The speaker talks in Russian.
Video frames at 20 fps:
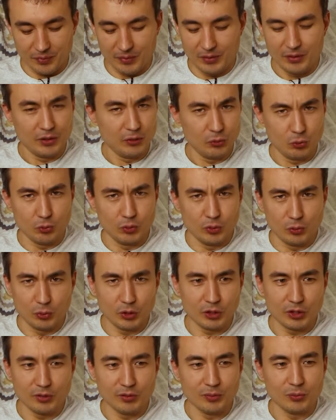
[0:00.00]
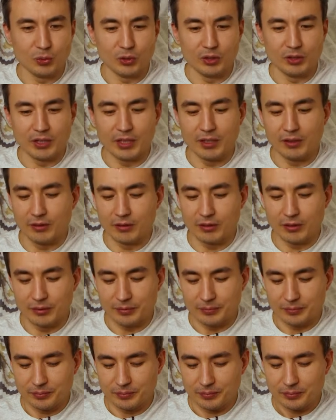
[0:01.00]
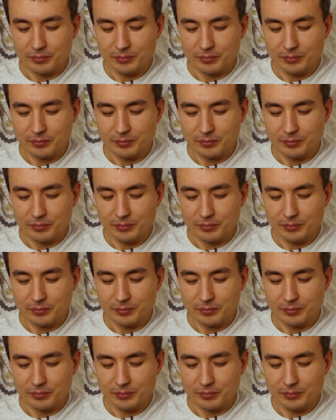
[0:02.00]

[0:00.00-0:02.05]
ну, ну, мне самому не нравится.